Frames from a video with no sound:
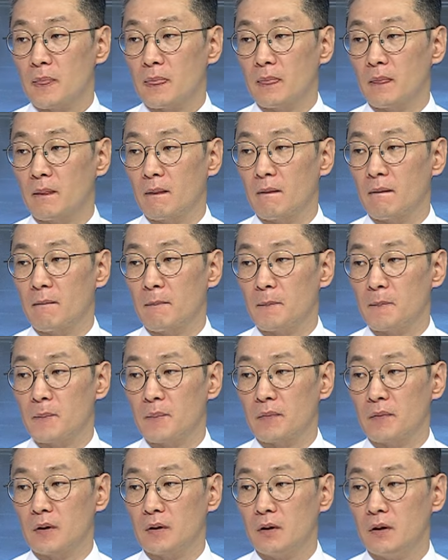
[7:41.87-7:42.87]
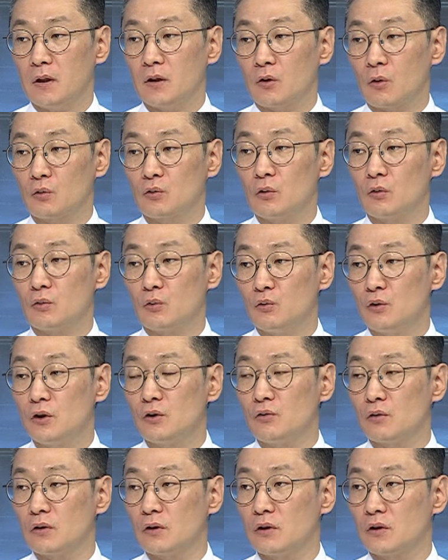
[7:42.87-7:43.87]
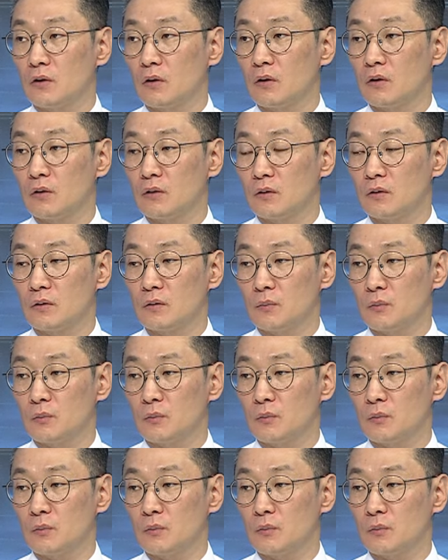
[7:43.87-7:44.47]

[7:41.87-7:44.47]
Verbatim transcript: 음, 하나의 경종을 울릴 수 있는 그런